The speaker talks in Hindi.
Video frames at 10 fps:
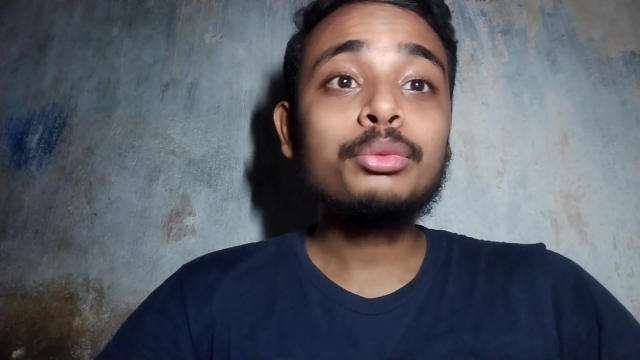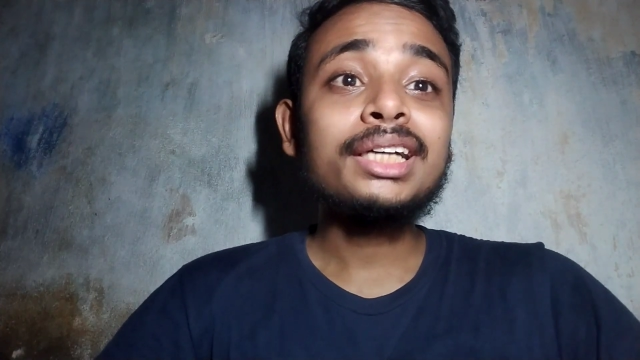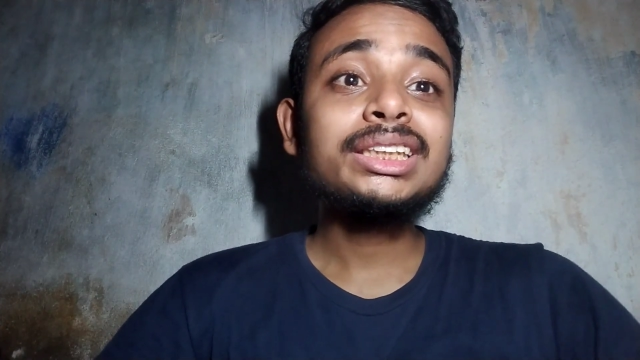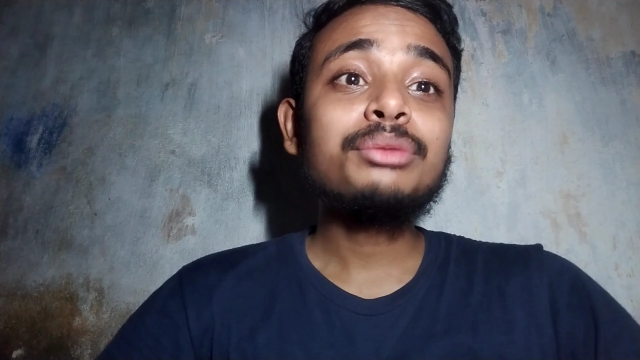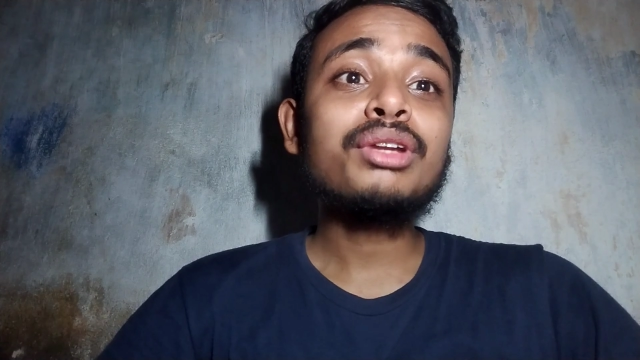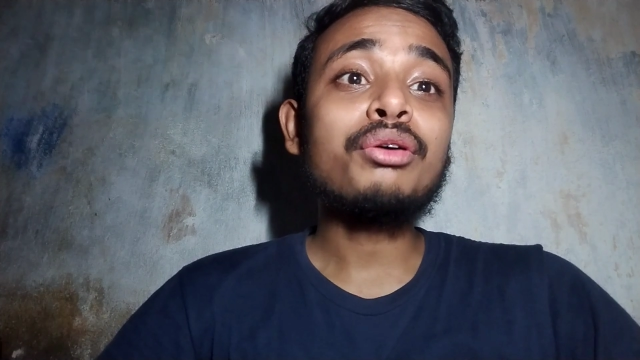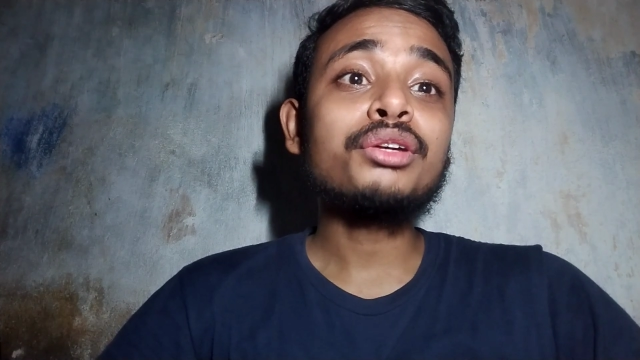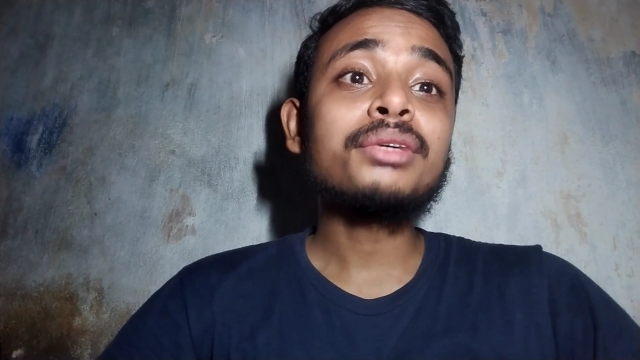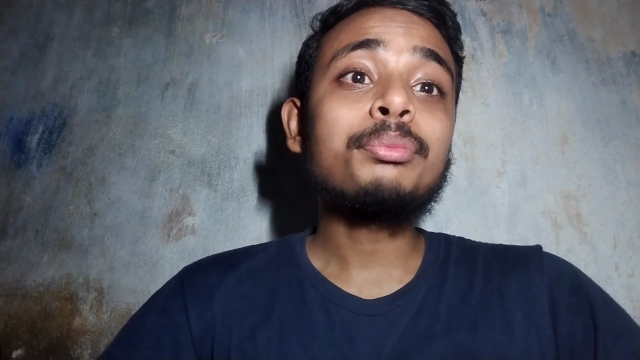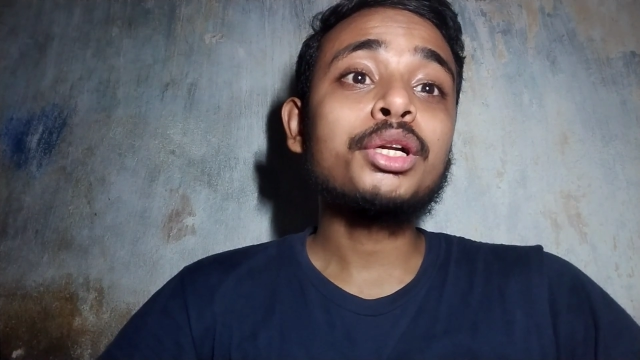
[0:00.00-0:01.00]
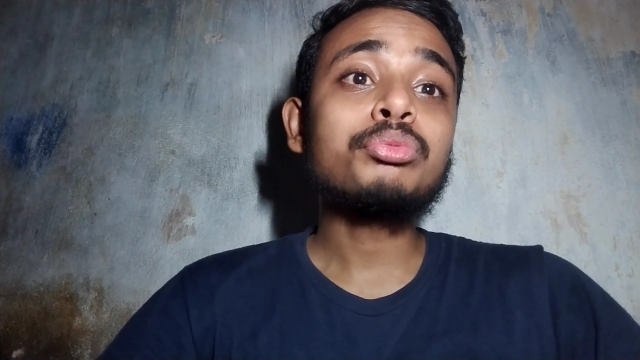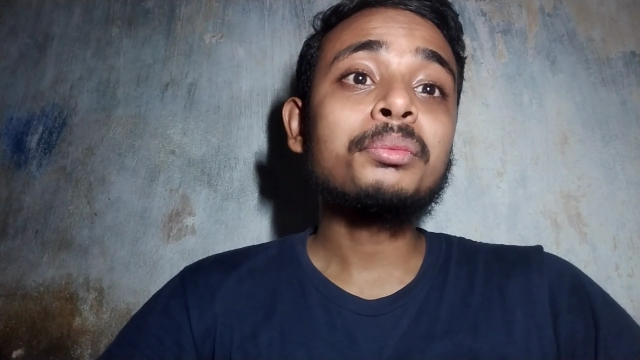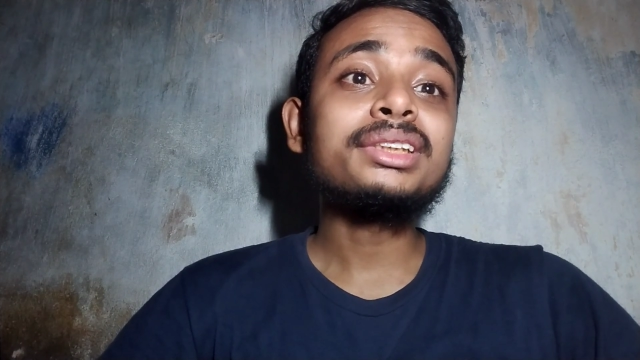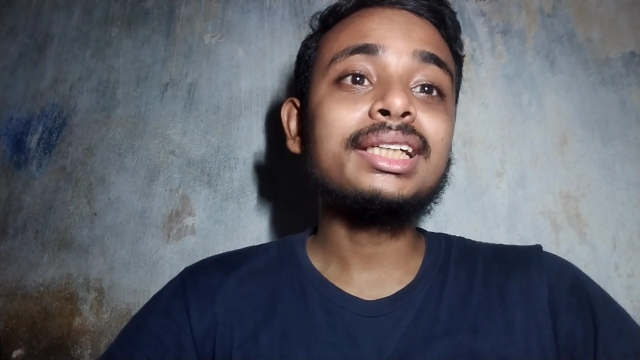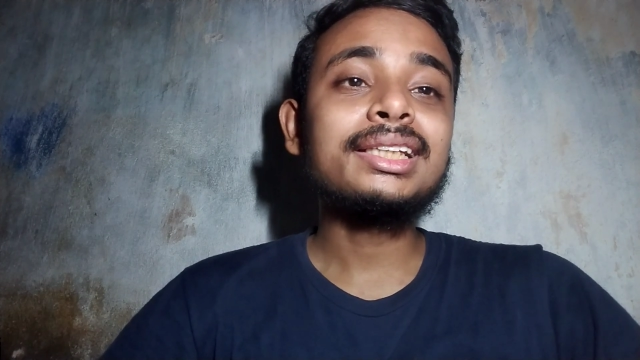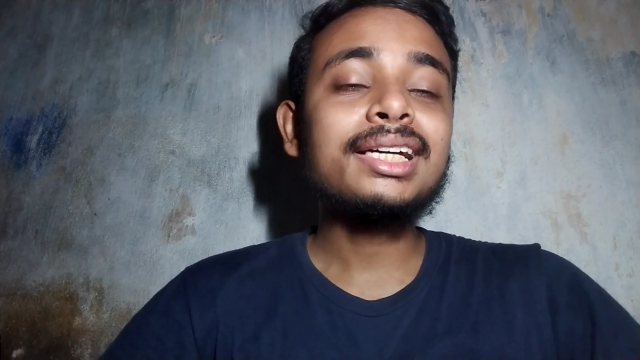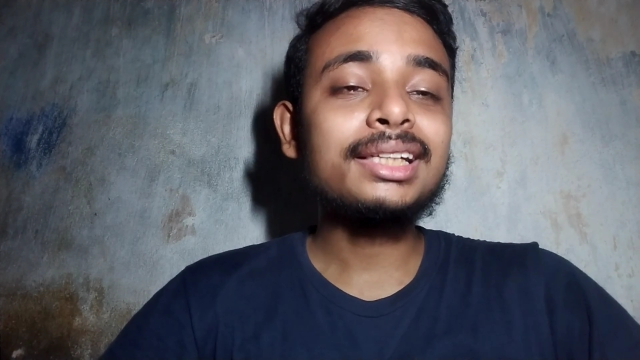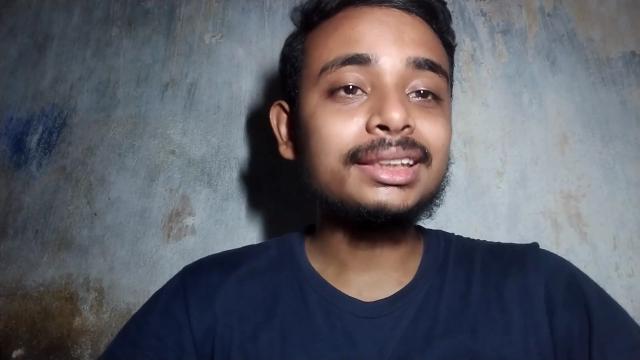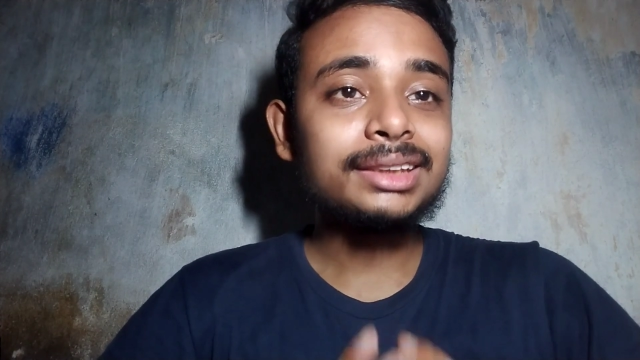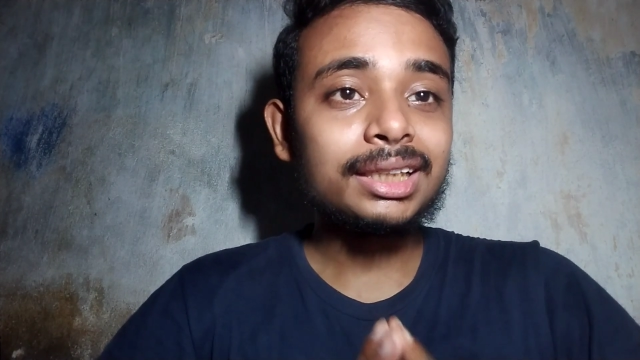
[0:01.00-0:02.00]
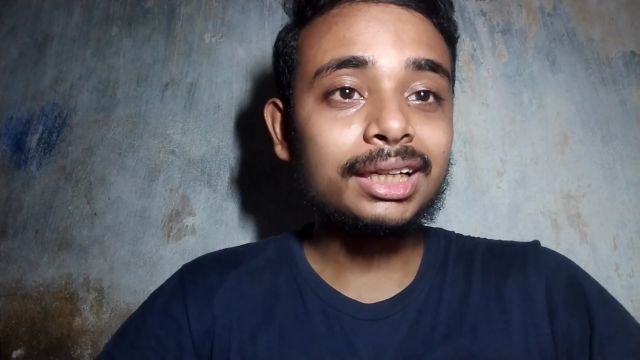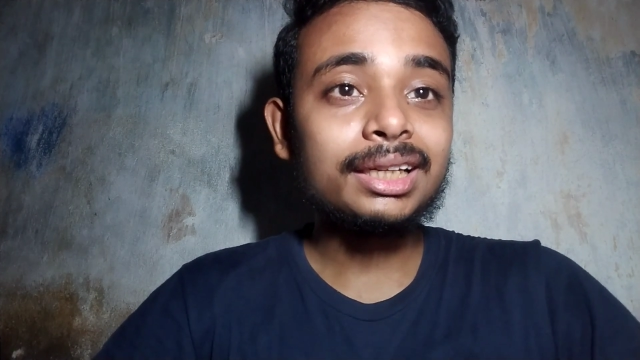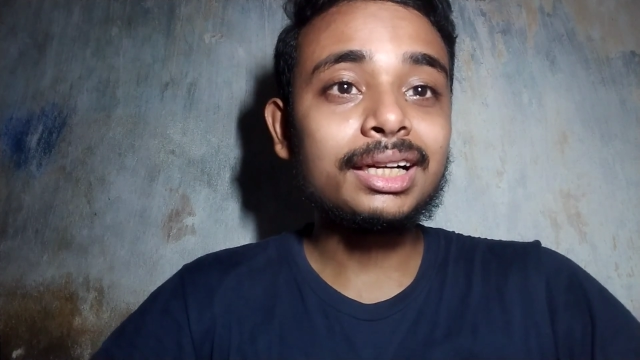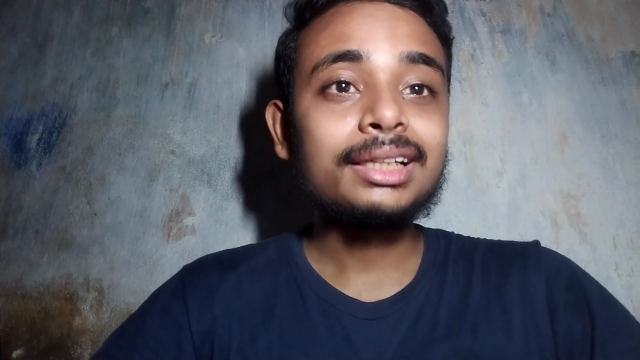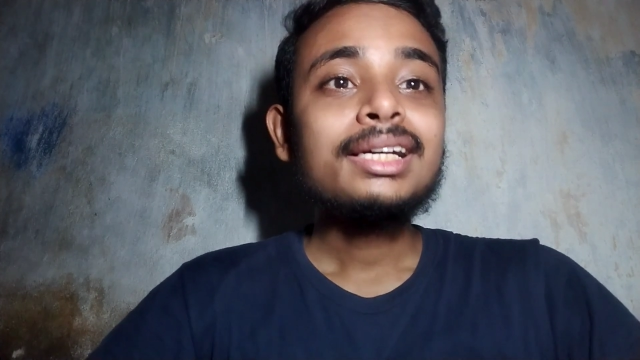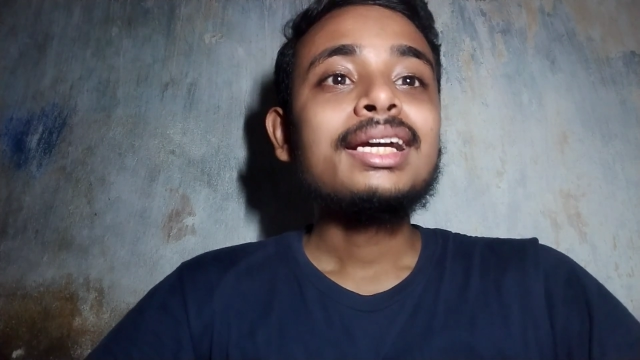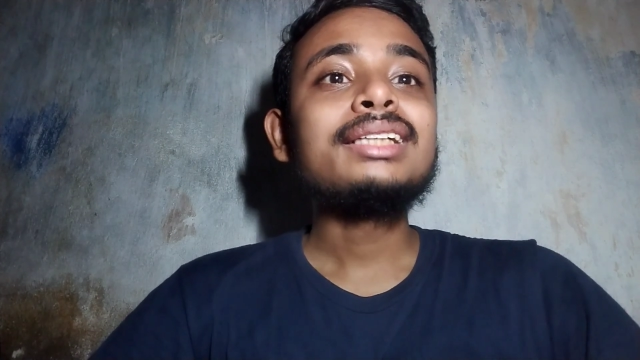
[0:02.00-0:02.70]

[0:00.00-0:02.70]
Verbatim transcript: महेश सिंह नावरम का परफॉर्मेंस कितना ज़्यादा अच्छा था यार